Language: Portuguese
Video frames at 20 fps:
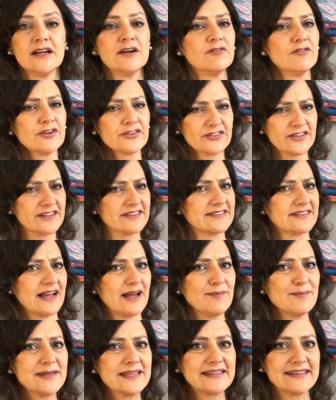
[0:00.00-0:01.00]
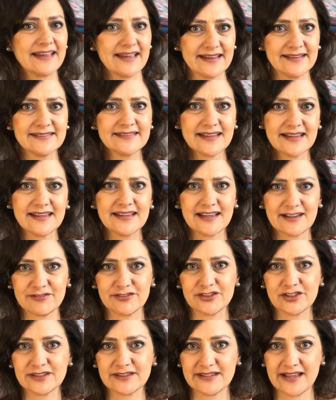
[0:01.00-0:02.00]
Você sabe quem tem
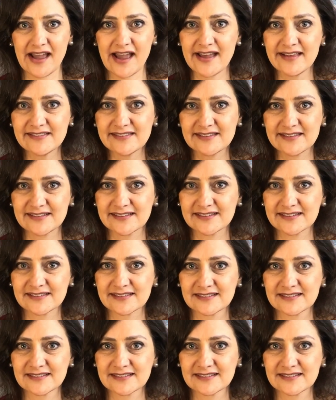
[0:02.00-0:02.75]
FGTS?